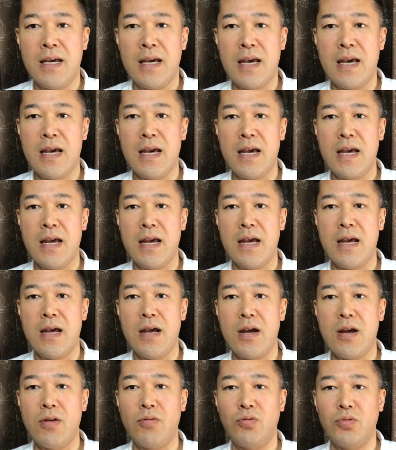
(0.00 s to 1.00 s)

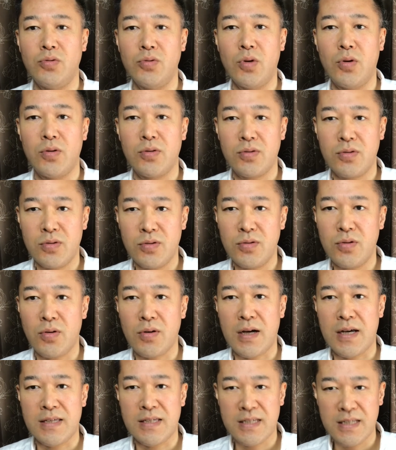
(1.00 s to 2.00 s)
え運動するの
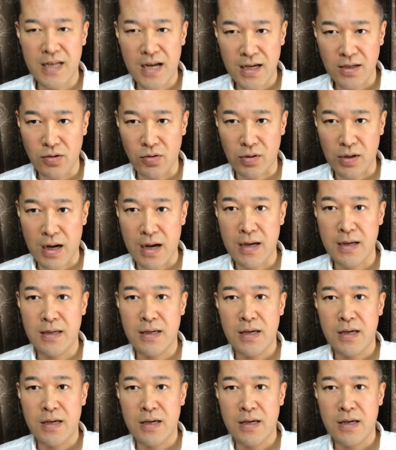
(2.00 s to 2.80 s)
かしないのか